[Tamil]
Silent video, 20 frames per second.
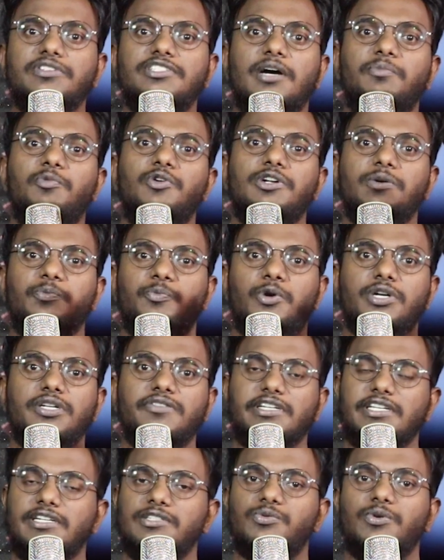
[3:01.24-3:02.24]
கொஞ்சம் அமௌண்ட்டை
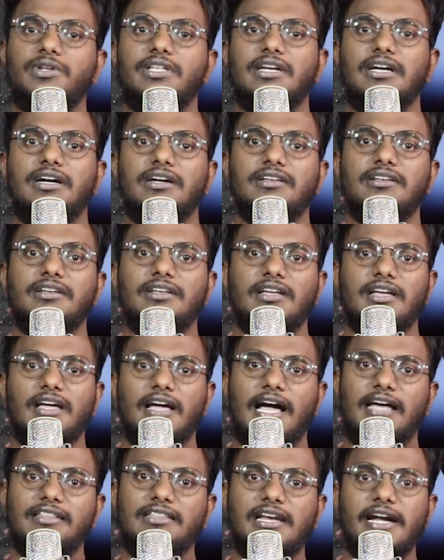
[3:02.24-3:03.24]
போட்டு விடுங்கன்னு சொல்லியிருக்கான்
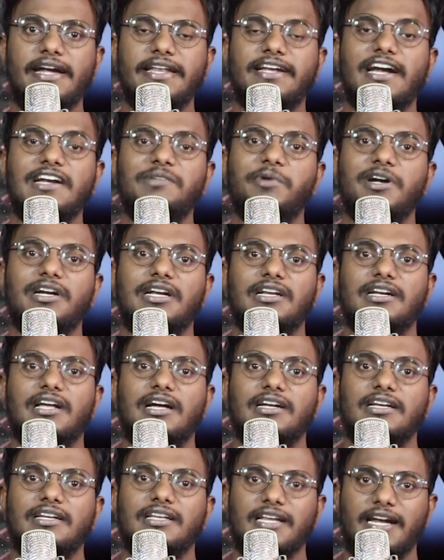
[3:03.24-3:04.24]
அந்த லேடி கடுப்பாயிட்டு
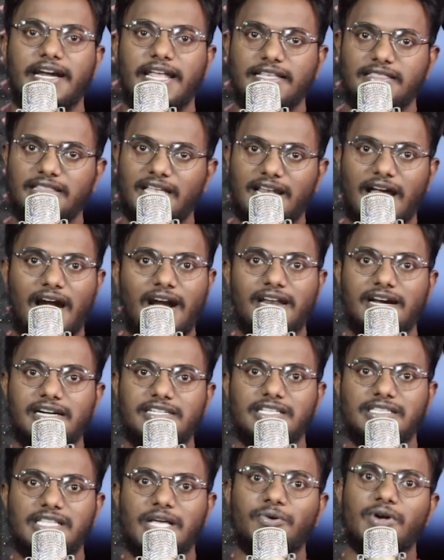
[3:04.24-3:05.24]
இருக்காங்க ஏன்னா இந்த நாலு
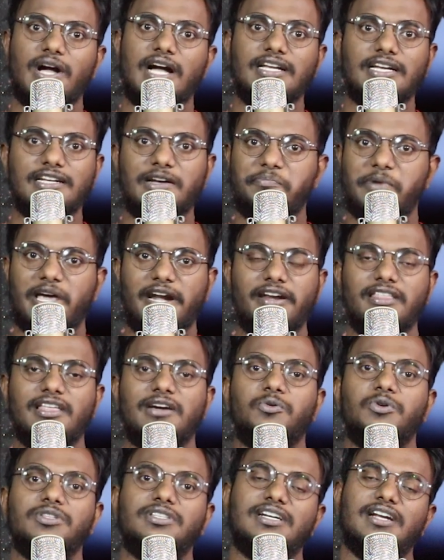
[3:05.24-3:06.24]
லட்சத்தையும் அவங்க அங்கங்கே பரட்டி
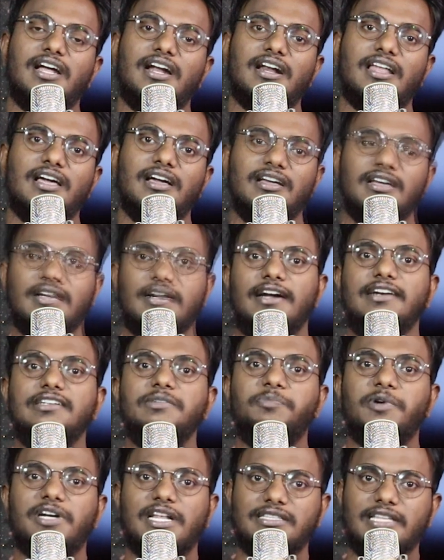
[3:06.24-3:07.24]
தான் கொடுத்துருக்காங்களாம்
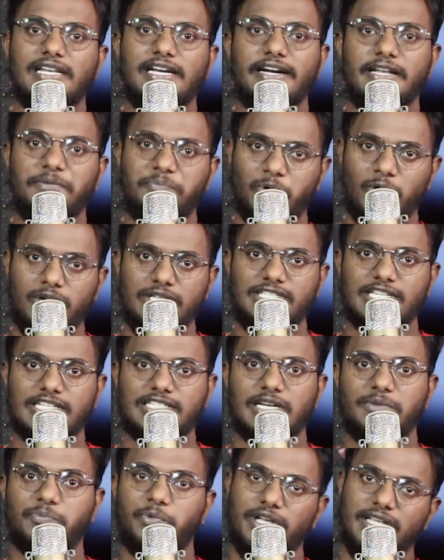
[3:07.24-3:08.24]
கடுப்பான அந்த லேடி போலீஸ்
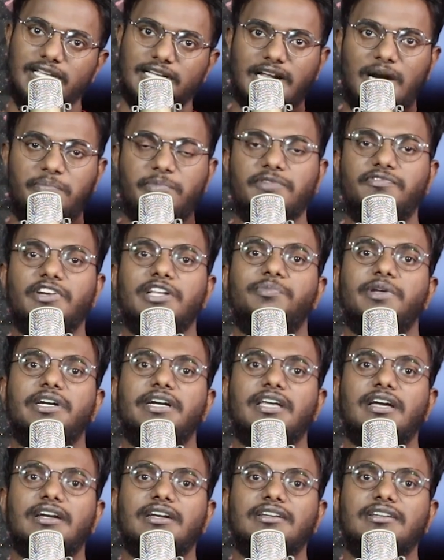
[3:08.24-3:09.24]
ஸ்டேஷன் போய் கம்ப்ளைண்ட் ஃபைல்
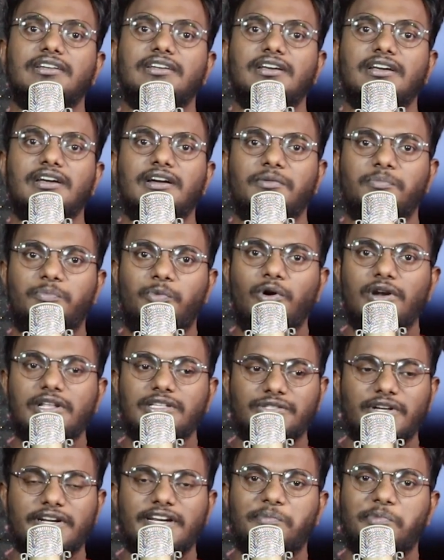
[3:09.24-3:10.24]
பண்ணிட்டாங்க
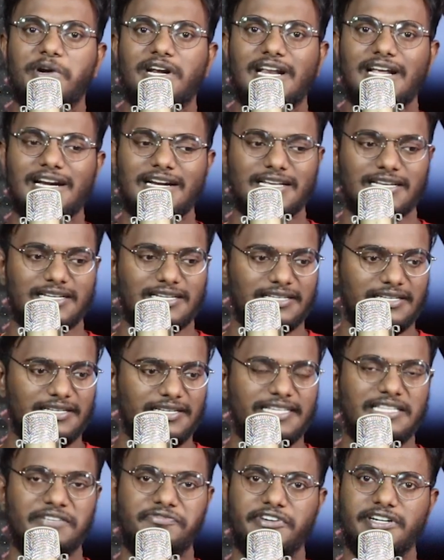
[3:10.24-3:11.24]
போலீஸாக என்ன பண்ணுறாங்க
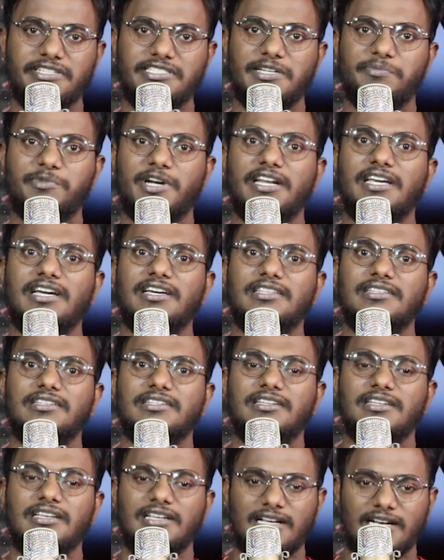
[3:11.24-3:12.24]
இது ஃபர்ஸ்ட் டைம் கிடையாது
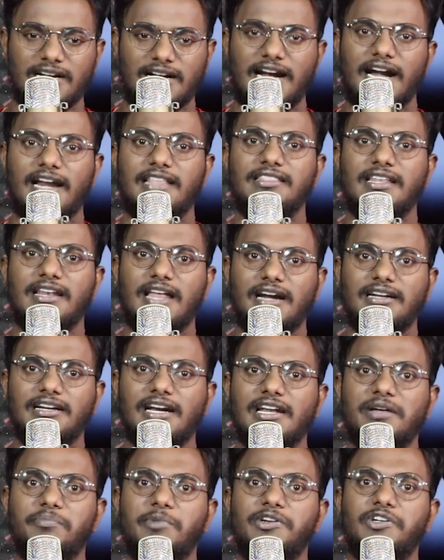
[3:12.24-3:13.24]
கடந்த
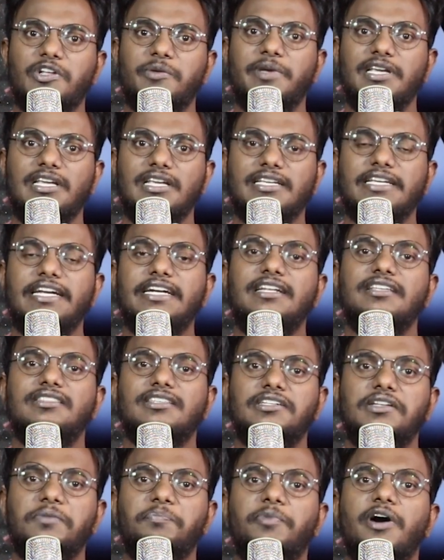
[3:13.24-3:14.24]
நாட்களில் மட்டுமே
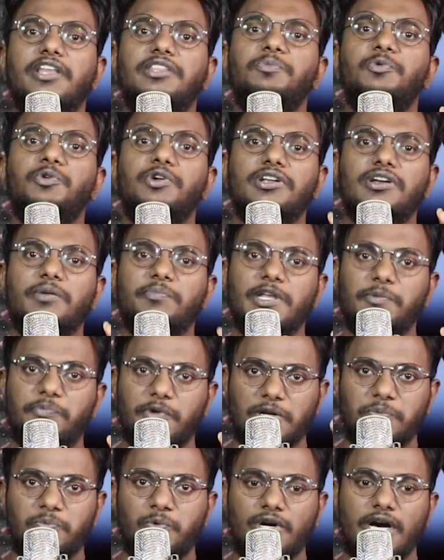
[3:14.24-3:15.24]
கிட்டத்தட்ட பதிமூன்றுக்கும்
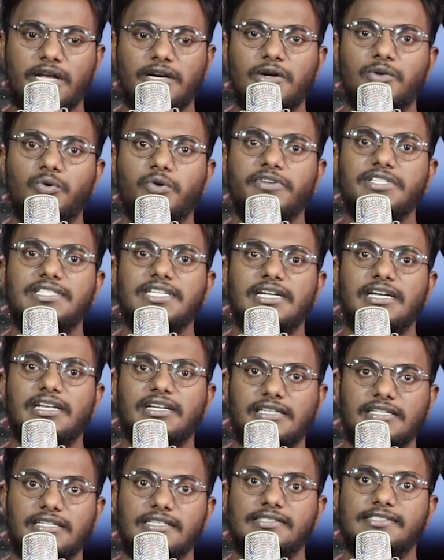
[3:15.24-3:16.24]
மேற்பட்ட புகார்கள் குவிஞ்சிக்கிட்டு
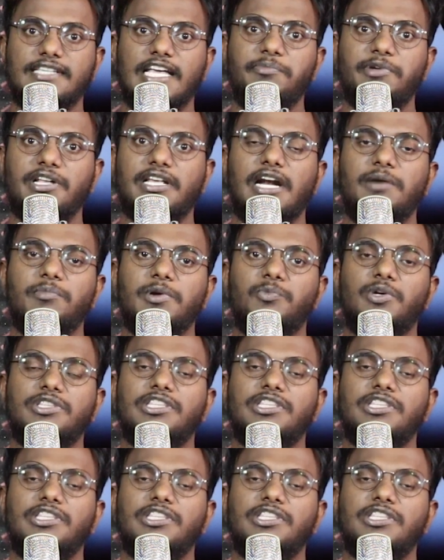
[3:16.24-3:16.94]
இருக்கு சைபர் கிரைமில்